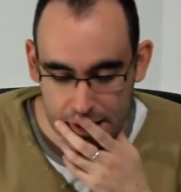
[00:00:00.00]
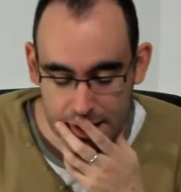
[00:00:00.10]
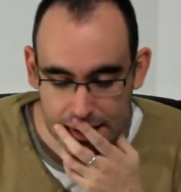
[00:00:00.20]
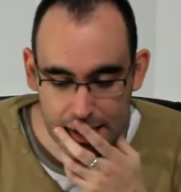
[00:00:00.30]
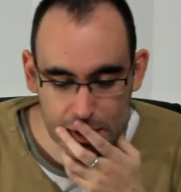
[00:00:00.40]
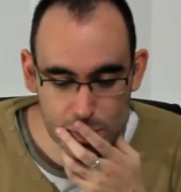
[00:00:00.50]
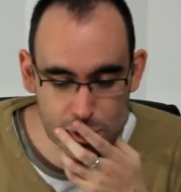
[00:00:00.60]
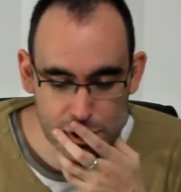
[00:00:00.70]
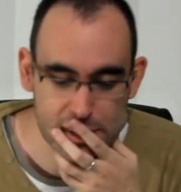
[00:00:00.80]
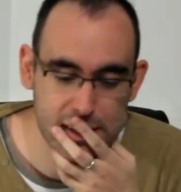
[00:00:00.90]
Era como
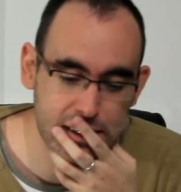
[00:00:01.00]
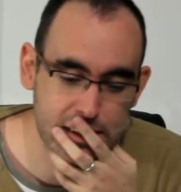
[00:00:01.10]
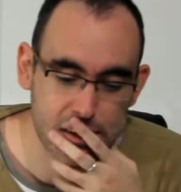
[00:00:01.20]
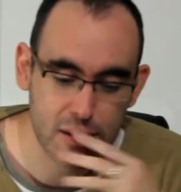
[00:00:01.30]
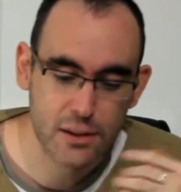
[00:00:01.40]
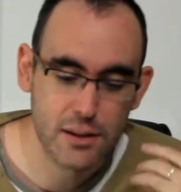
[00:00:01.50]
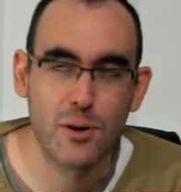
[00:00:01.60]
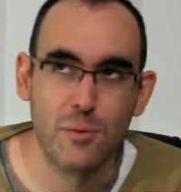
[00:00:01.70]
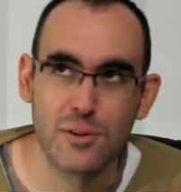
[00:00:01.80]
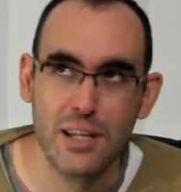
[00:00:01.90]
si,
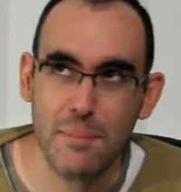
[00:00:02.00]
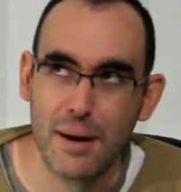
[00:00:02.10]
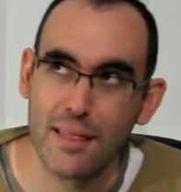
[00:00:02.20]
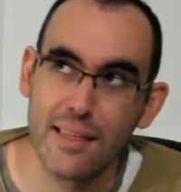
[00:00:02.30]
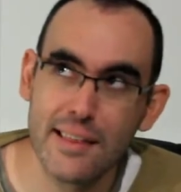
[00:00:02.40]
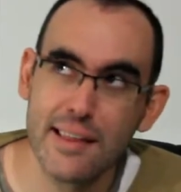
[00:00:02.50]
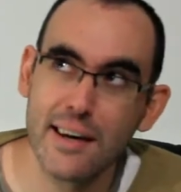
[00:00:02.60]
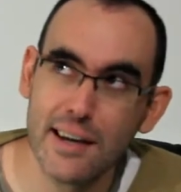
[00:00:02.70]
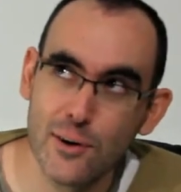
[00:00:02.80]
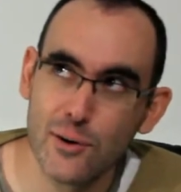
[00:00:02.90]
como si le pareciese
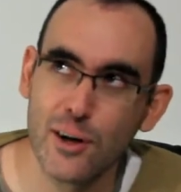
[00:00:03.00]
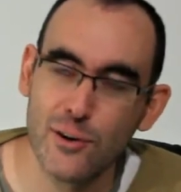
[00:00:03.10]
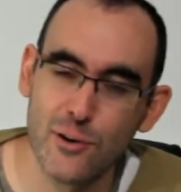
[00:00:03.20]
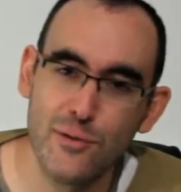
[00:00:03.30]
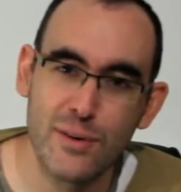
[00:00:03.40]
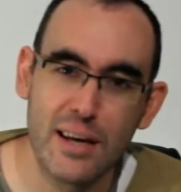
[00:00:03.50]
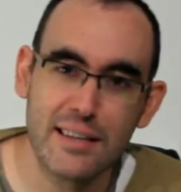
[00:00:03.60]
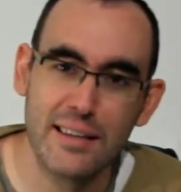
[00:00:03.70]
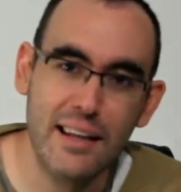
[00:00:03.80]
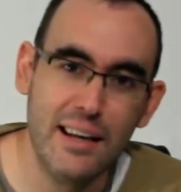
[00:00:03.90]
raro que yo confiase
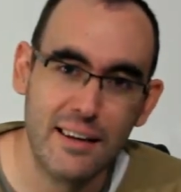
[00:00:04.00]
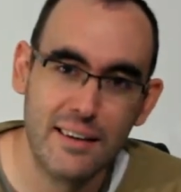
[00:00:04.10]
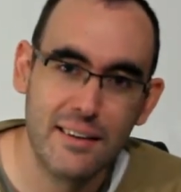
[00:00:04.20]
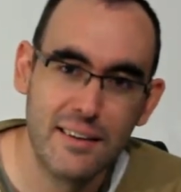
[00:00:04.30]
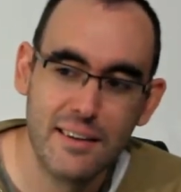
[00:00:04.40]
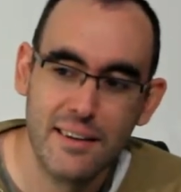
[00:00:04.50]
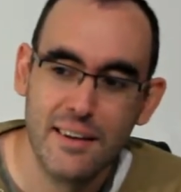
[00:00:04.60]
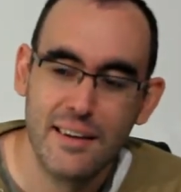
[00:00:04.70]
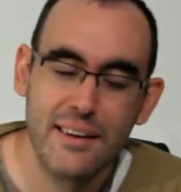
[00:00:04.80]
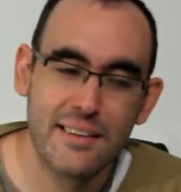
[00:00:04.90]
en él.
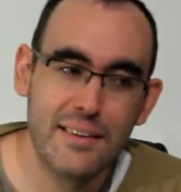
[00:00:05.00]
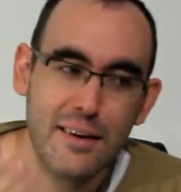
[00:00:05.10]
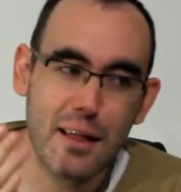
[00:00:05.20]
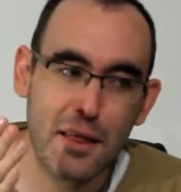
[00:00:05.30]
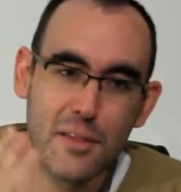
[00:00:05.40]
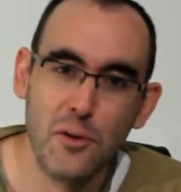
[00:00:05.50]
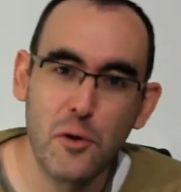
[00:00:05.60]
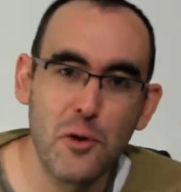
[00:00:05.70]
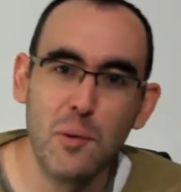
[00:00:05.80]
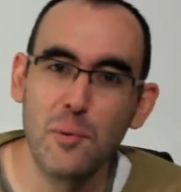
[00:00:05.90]
Estaba haciendo
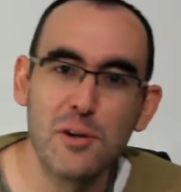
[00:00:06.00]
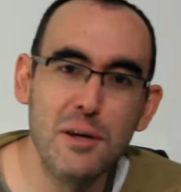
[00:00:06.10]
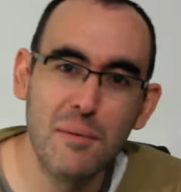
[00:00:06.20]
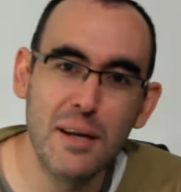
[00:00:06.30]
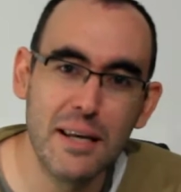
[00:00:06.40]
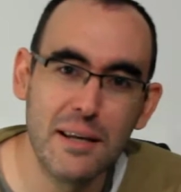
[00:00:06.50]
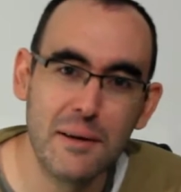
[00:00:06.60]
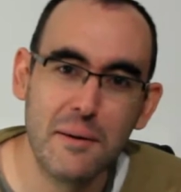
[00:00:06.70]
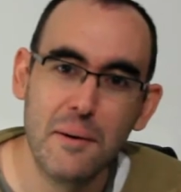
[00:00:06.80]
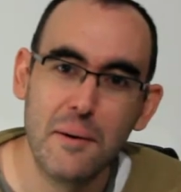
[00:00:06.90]
todo lo posible
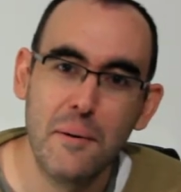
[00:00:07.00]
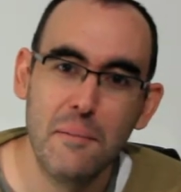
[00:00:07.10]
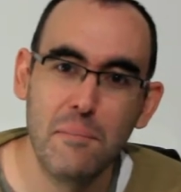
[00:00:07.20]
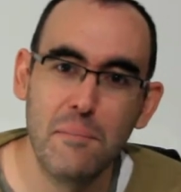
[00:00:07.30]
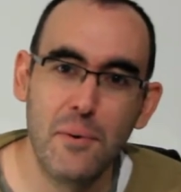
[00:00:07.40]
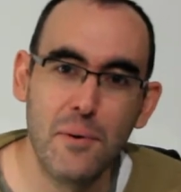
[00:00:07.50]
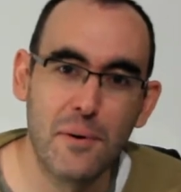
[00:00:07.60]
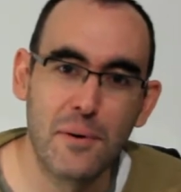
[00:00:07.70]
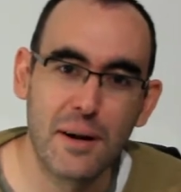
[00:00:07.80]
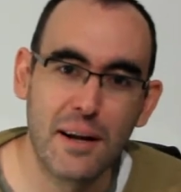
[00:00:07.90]

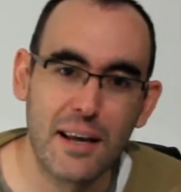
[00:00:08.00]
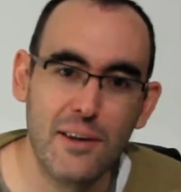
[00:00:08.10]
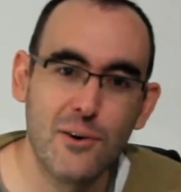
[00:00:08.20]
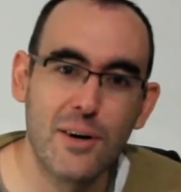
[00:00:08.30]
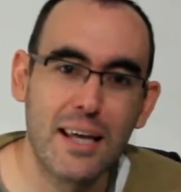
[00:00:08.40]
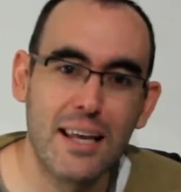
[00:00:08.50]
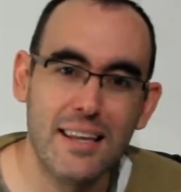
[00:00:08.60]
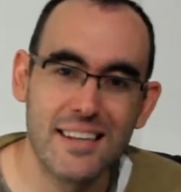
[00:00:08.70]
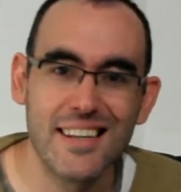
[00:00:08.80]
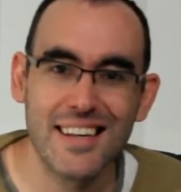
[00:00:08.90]
porque yo
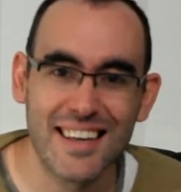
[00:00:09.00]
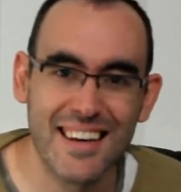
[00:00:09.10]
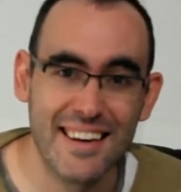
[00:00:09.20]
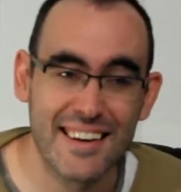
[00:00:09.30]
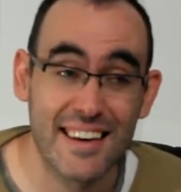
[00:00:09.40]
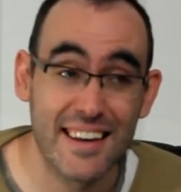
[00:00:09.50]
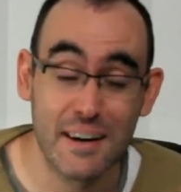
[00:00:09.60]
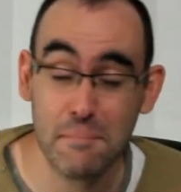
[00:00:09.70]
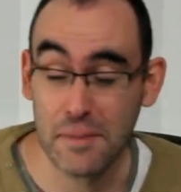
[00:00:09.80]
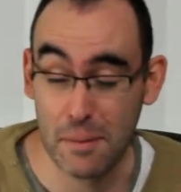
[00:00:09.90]
creyese que,
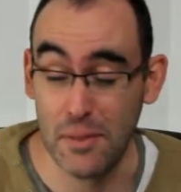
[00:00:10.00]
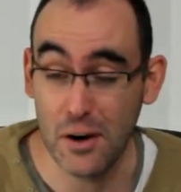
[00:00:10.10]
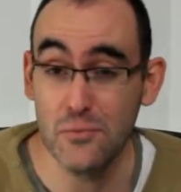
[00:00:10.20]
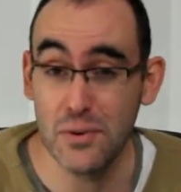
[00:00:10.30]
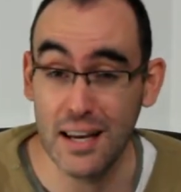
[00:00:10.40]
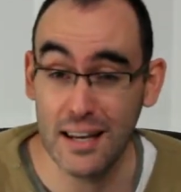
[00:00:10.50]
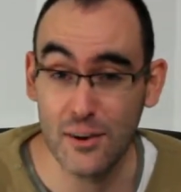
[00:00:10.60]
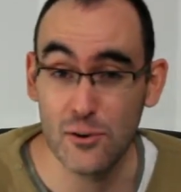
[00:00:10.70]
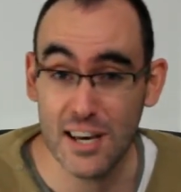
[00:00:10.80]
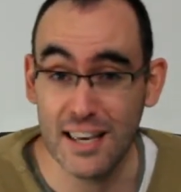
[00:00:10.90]
era, que podía confiar en él,
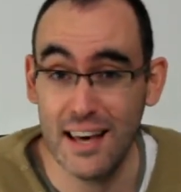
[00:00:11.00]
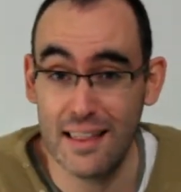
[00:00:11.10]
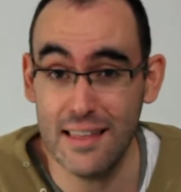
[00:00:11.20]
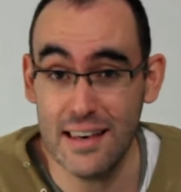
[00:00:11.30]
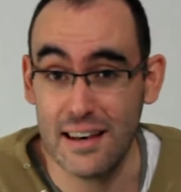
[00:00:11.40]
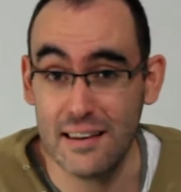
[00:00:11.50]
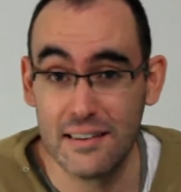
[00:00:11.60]
cosa que ya hacía.